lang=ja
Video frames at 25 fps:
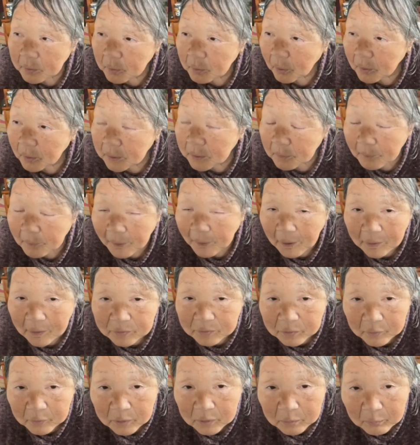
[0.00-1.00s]
て動けば
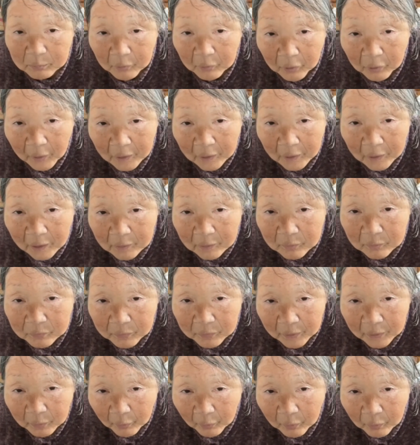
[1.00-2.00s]
ガソリンもかか
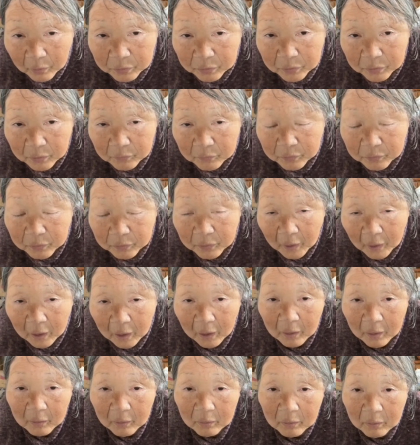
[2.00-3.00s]
るんだよって言っ
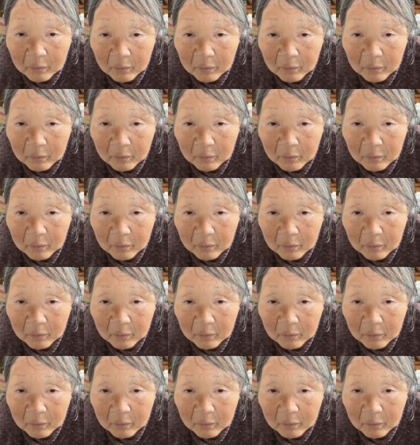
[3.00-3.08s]
て